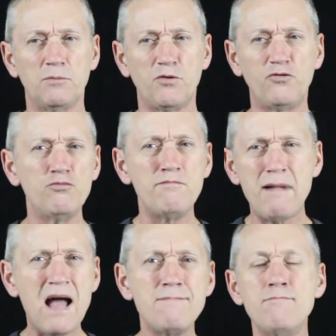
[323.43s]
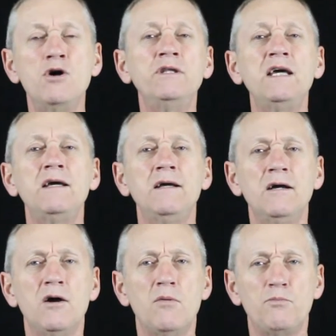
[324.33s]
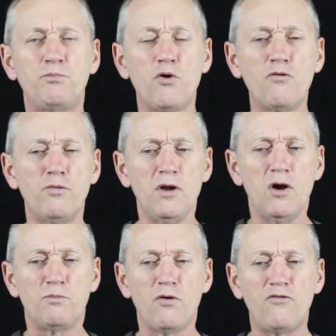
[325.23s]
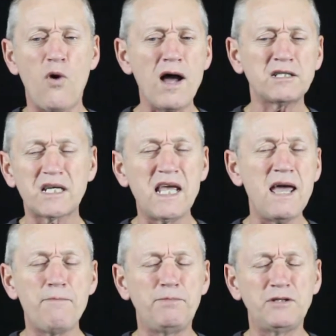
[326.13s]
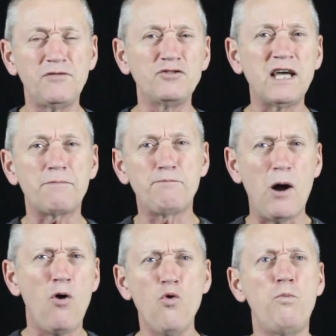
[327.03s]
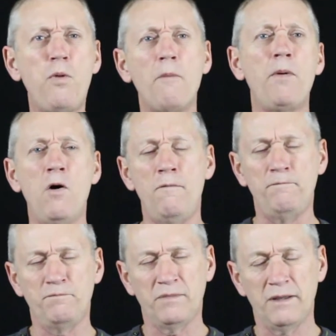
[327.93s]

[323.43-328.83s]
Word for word: pour vous malmener, pour, pour voir ce qui si vous êtes bon ou pas bon